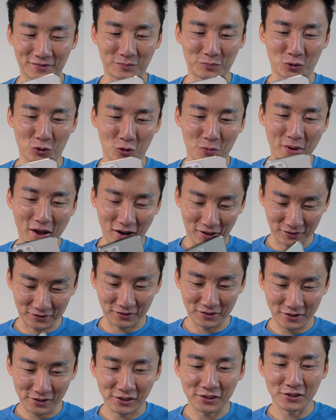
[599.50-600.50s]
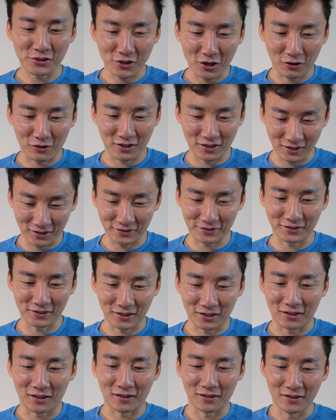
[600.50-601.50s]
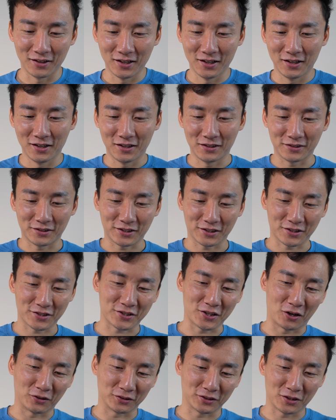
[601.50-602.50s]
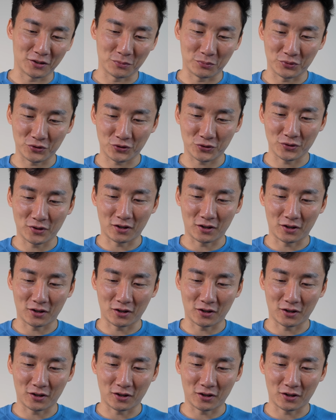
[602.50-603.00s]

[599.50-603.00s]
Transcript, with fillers: Pro Max 是要壳子的哈，这个小的倒不需